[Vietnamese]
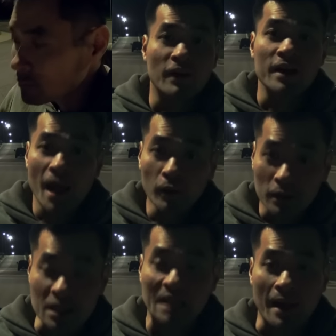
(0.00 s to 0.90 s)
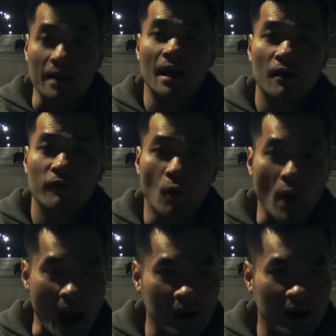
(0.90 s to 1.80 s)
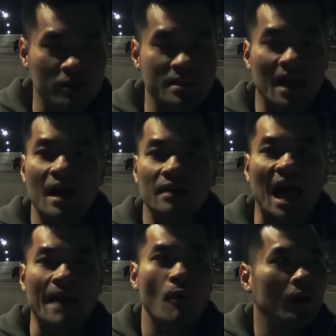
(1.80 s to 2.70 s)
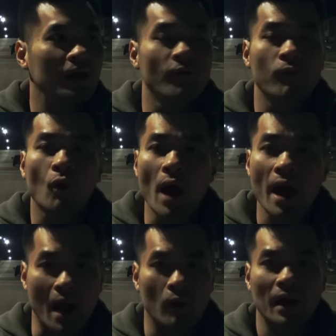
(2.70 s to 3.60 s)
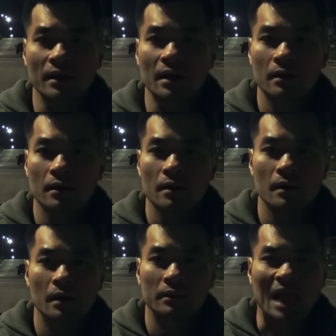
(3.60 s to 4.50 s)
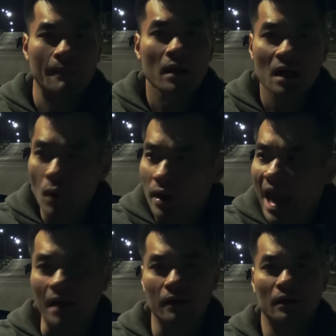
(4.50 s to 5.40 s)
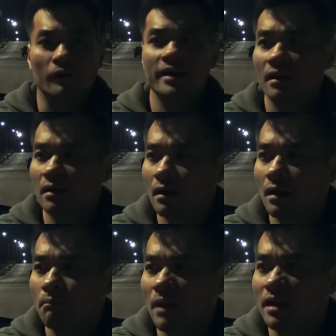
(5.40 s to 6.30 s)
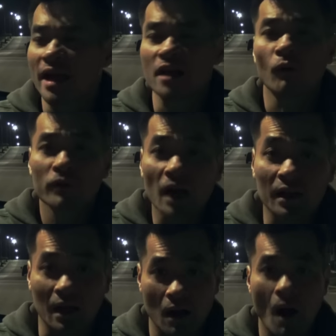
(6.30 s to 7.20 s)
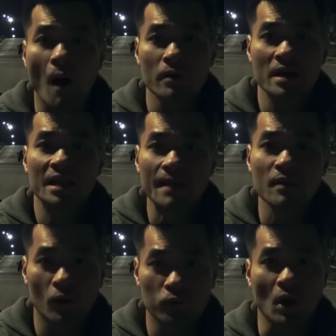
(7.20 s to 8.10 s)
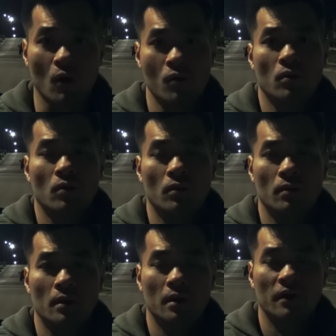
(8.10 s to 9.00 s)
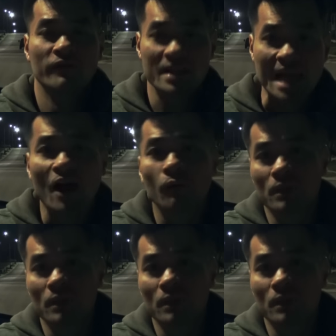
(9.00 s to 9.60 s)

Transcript: Mà nếu thực sự các bạn nha, vụ án này nó xảy ra tại một cái vùng quê hẻo lánh á, tại bất cứ quốc gia nào đi chăng nữa, mình nghĩ cũng rất là khó để kiếm được hung thủ. Vì sao?